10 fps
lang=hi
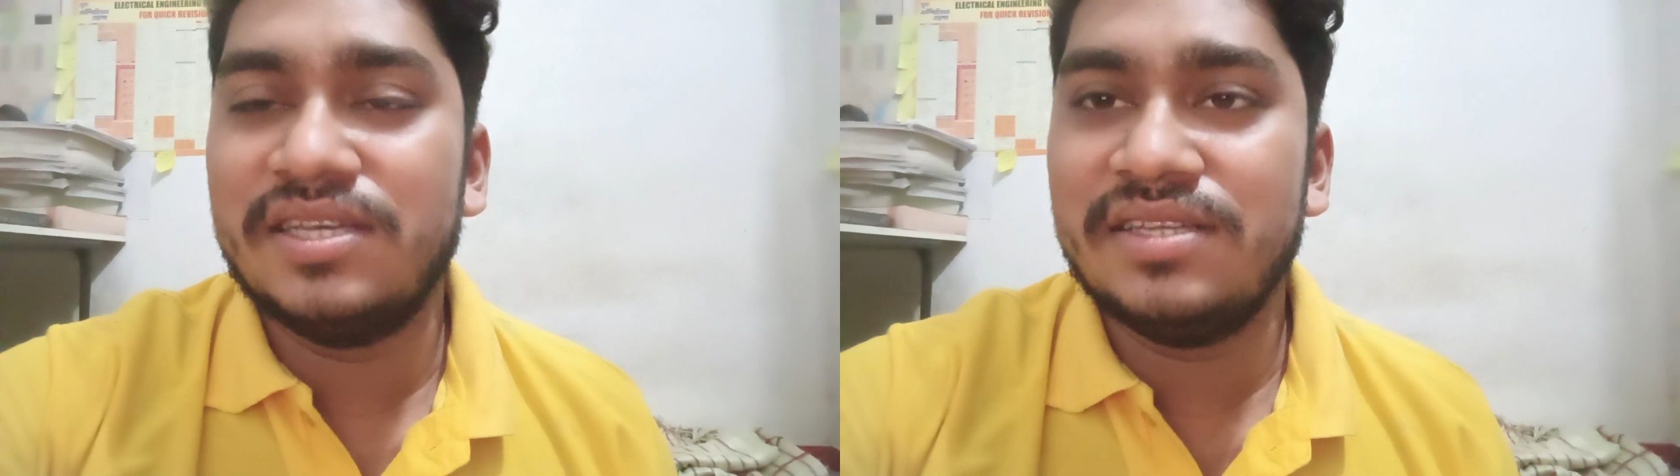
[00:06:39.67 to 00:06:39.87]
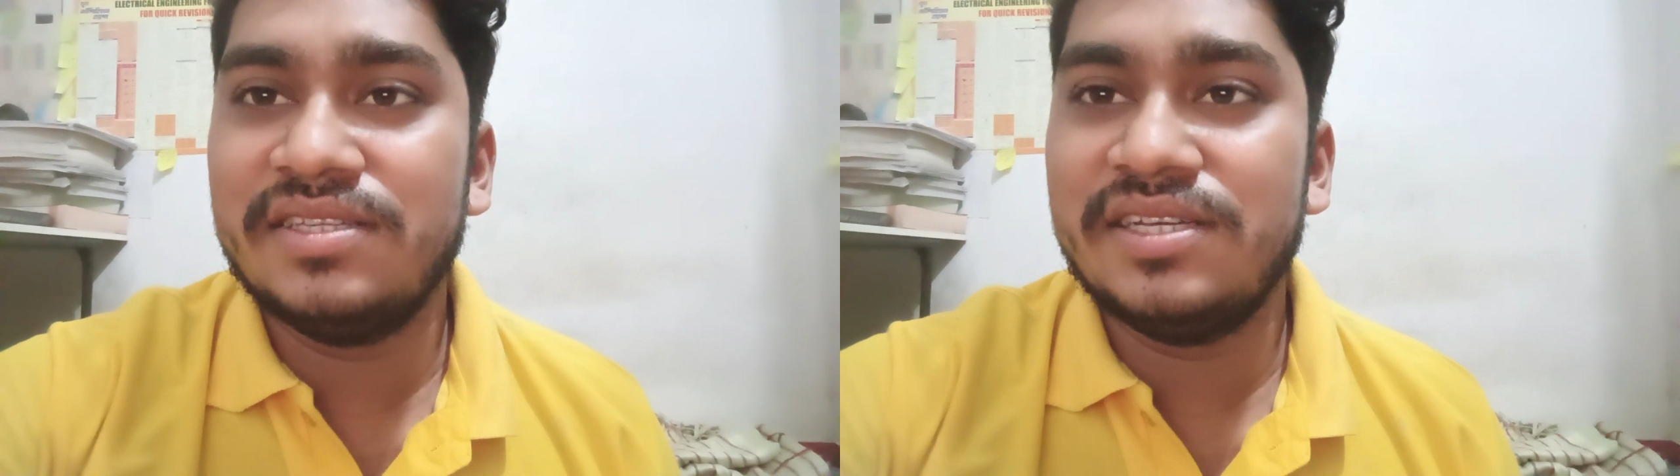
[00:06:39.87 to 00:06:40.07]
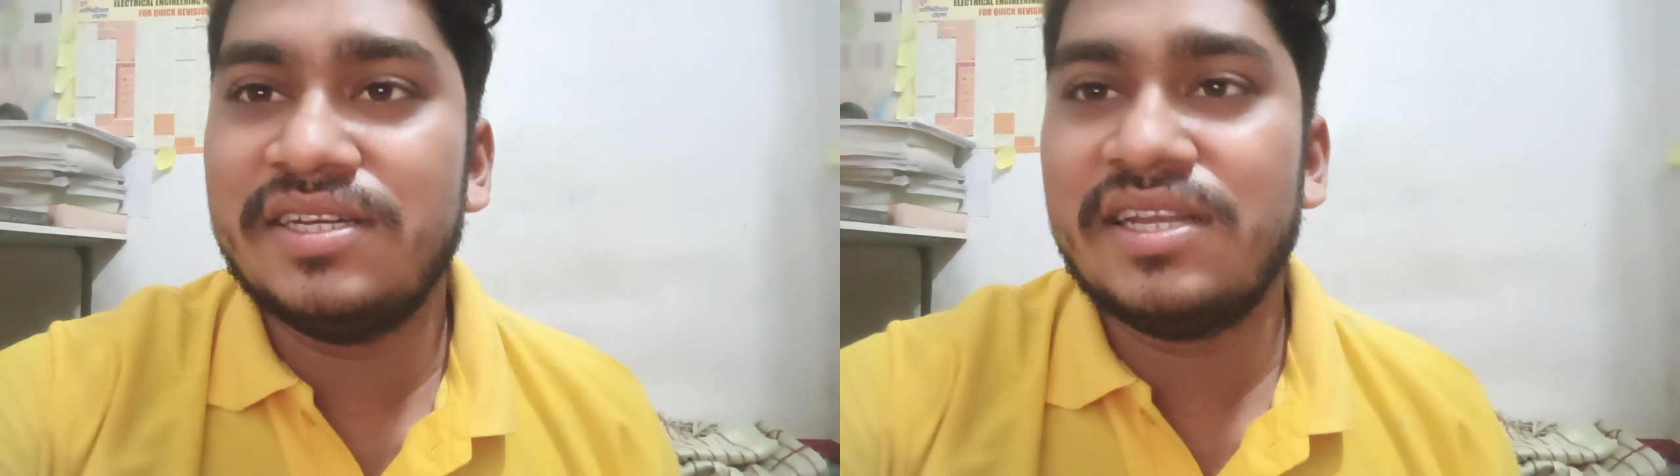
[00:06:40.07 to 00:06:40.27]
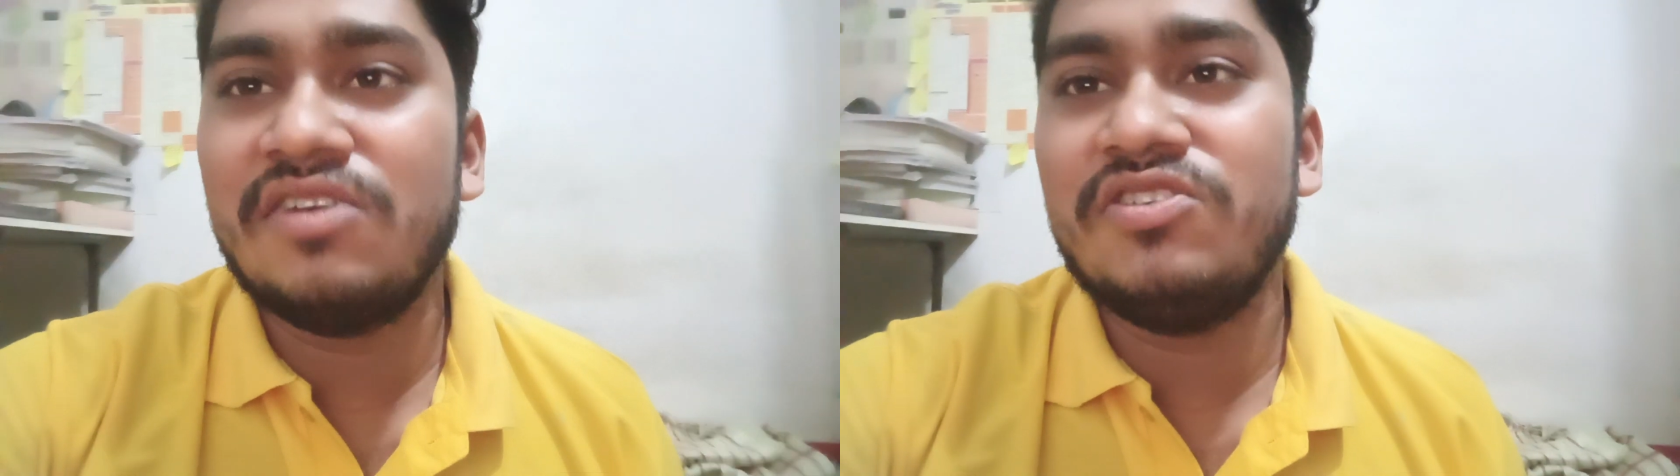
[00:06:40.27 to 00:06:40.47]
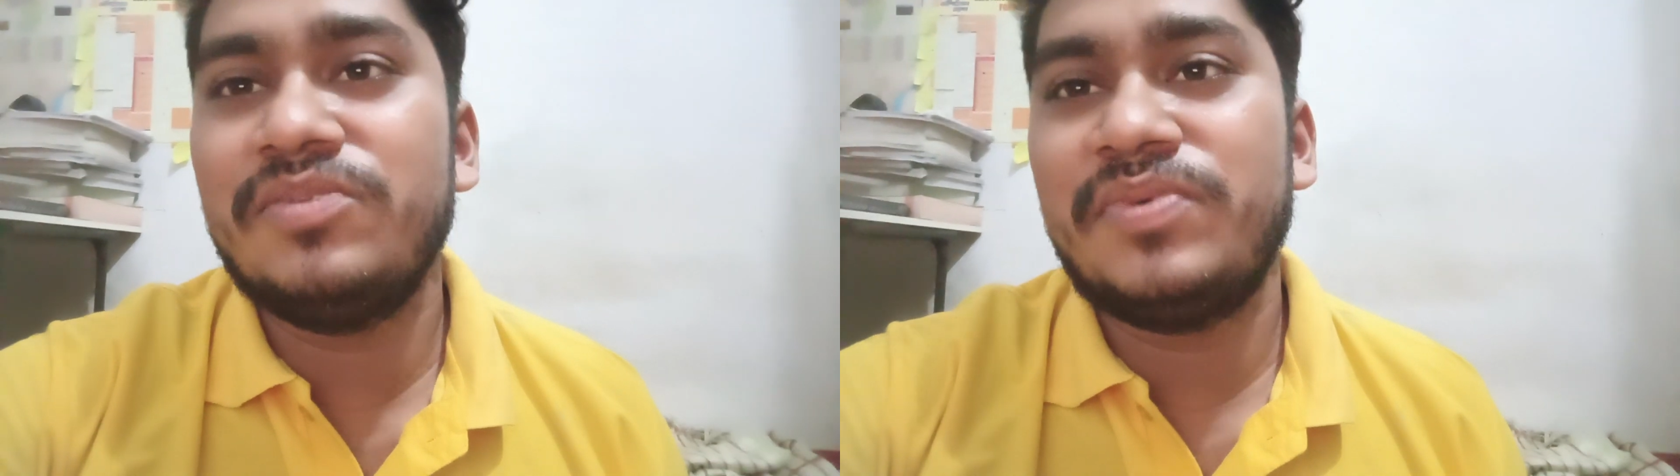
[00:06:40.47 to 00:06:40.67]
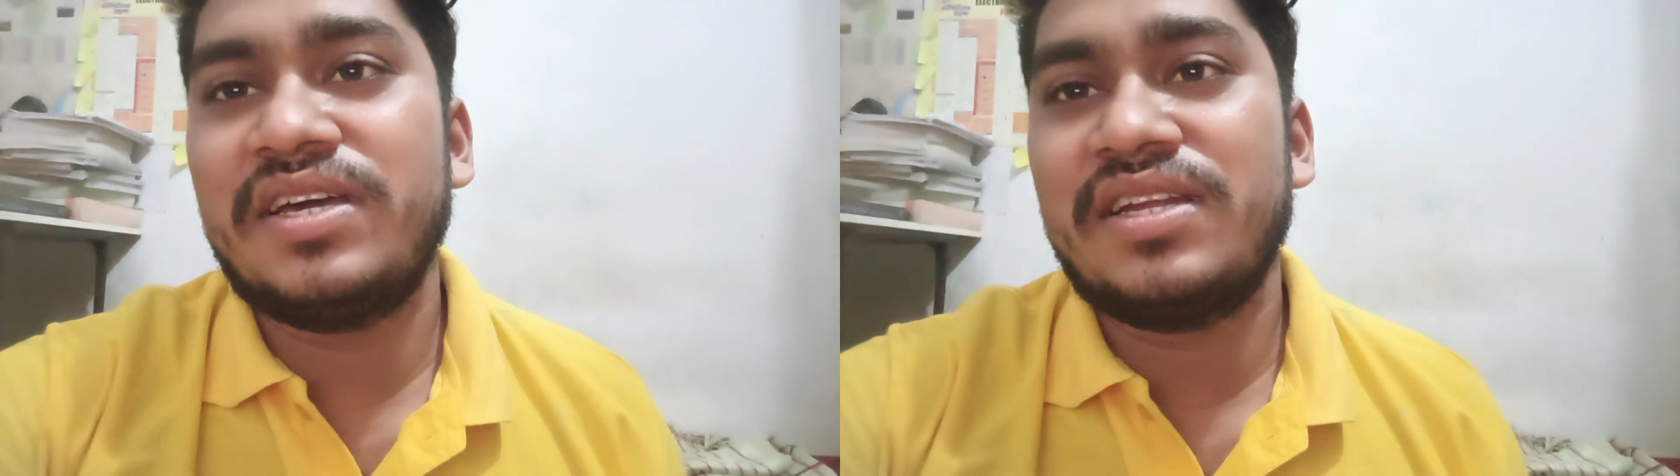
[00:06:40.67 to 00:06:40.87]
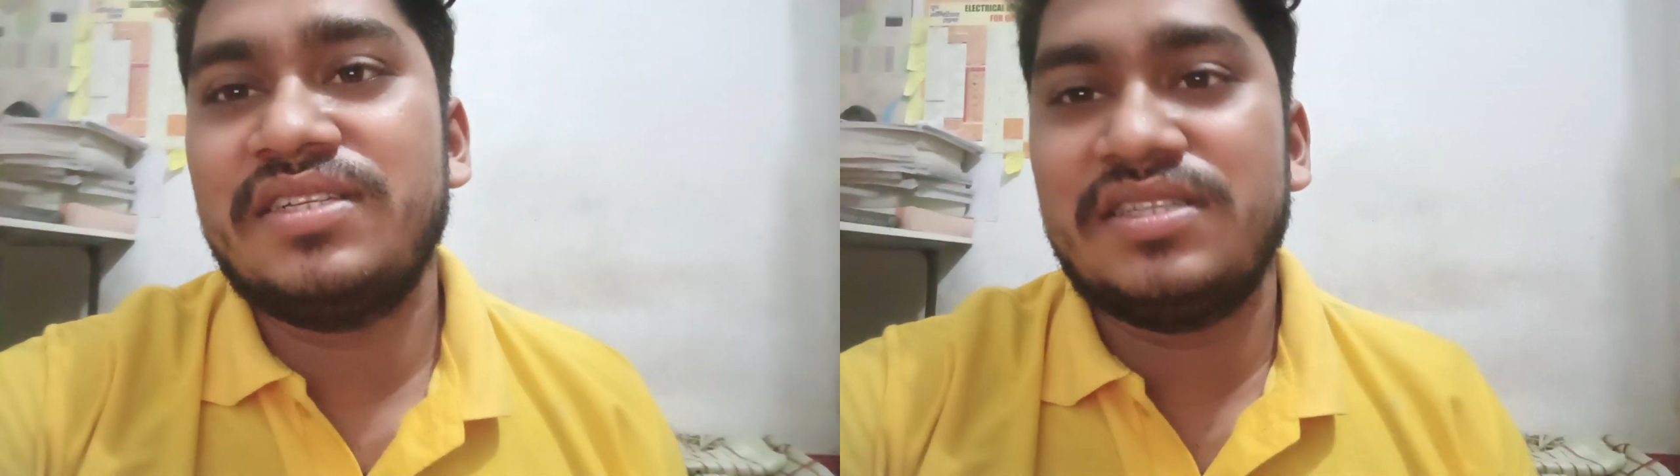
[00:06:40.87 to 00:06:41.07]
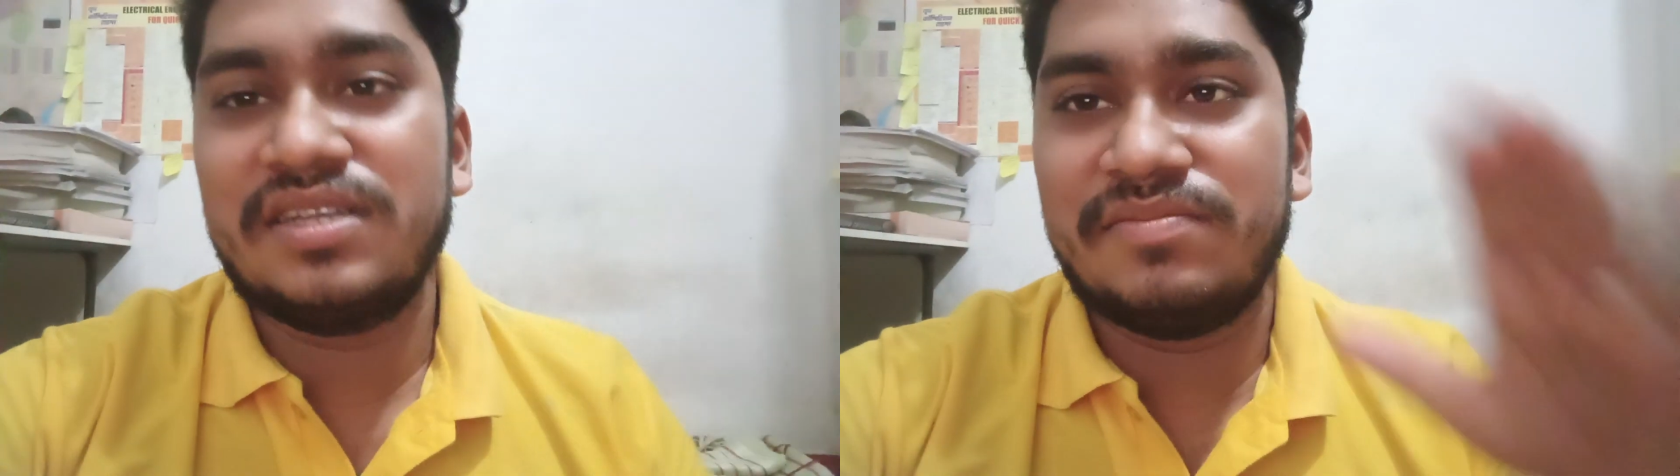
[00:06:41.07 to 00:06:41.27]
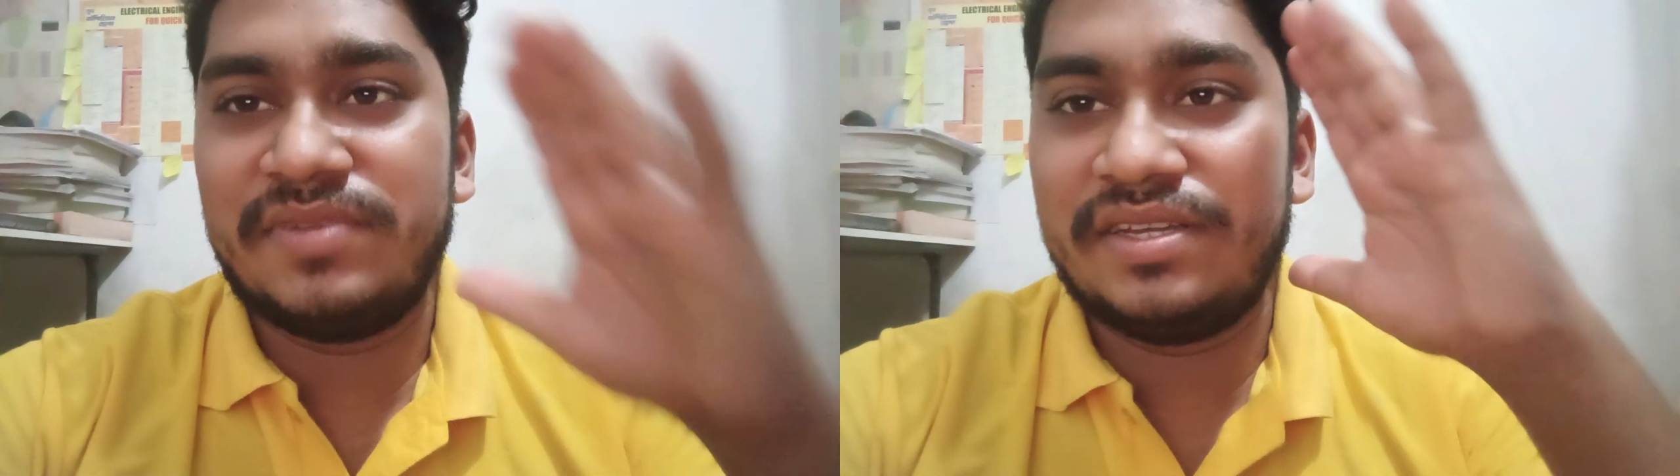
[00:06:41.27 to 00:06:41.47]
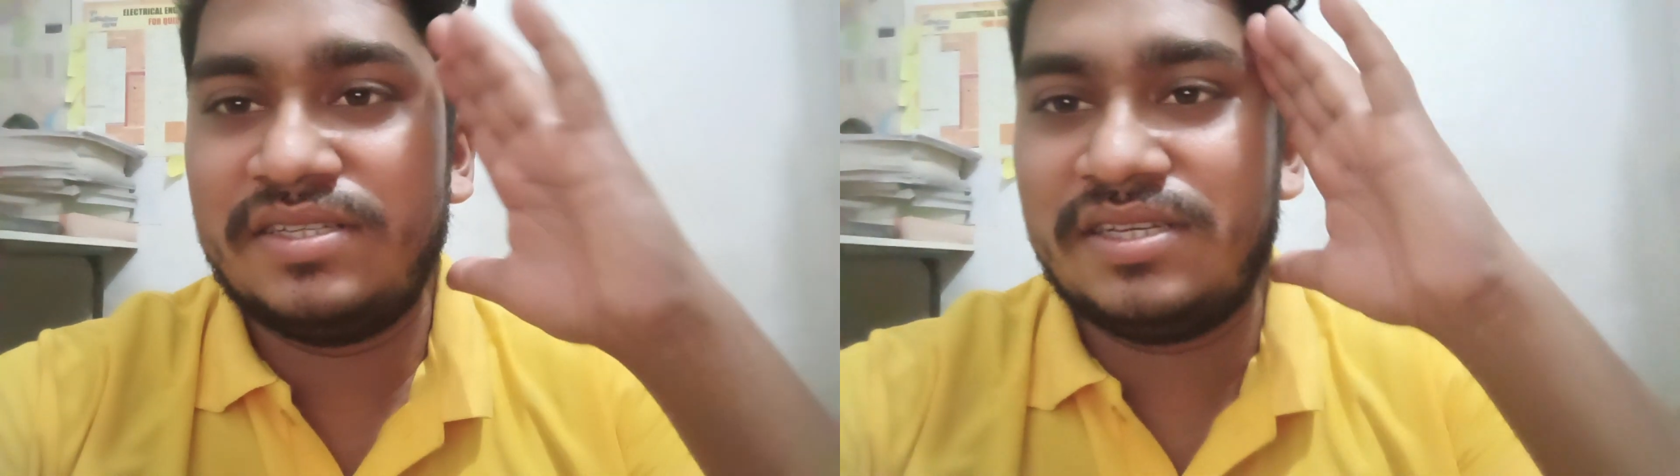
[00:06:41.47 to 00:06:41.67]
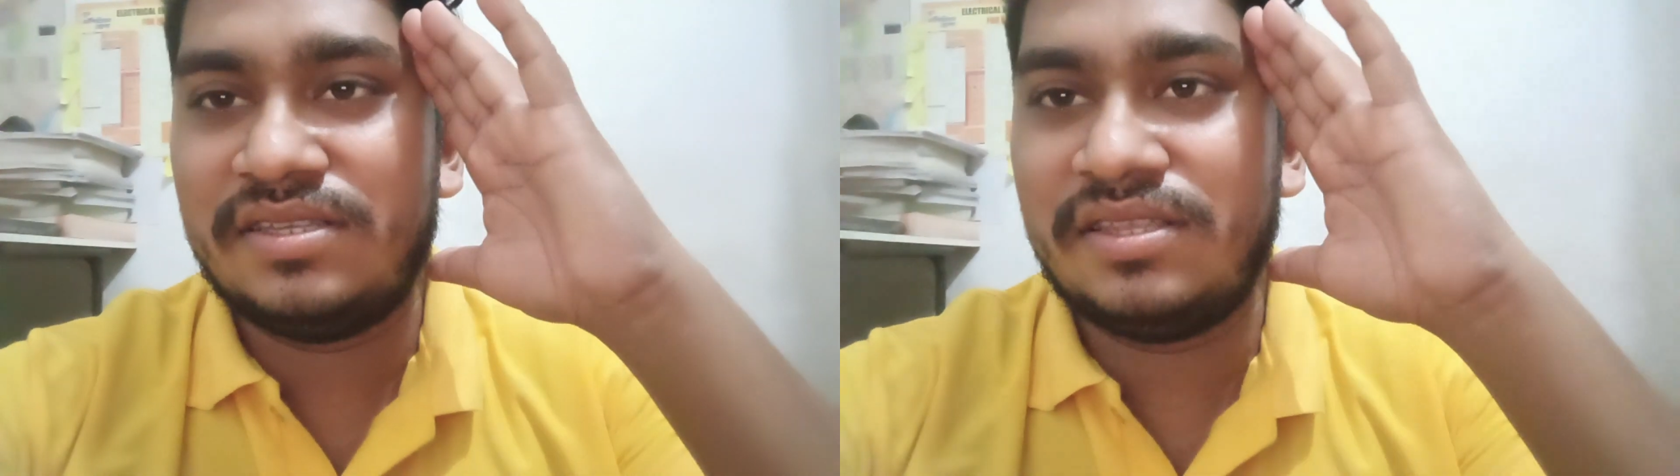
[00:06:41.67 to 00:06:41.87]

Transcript: जय हिंद जय इंटर जय प्रयागराज जय संगम गिरी जय